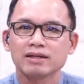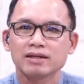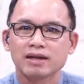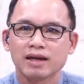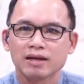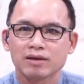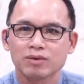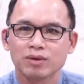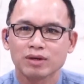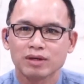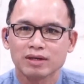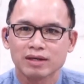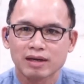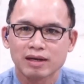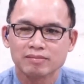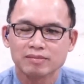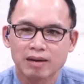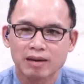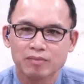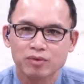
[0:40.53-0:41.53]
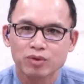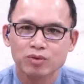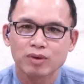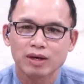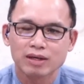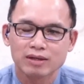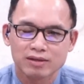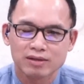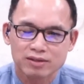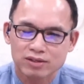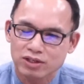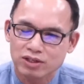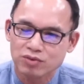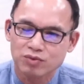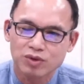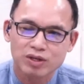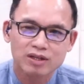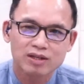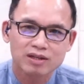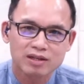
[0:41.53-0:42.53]
รควรทำตามทุกวันชีวิ
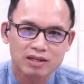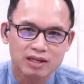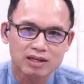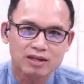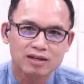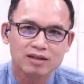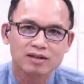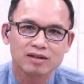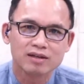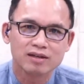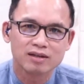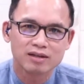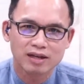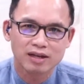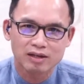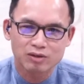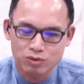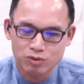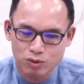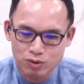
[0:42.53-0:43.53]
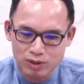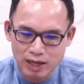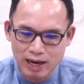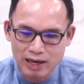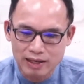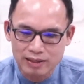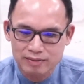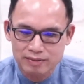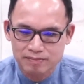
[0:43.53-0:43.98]
ตดีขึ้นในทุกๆทาง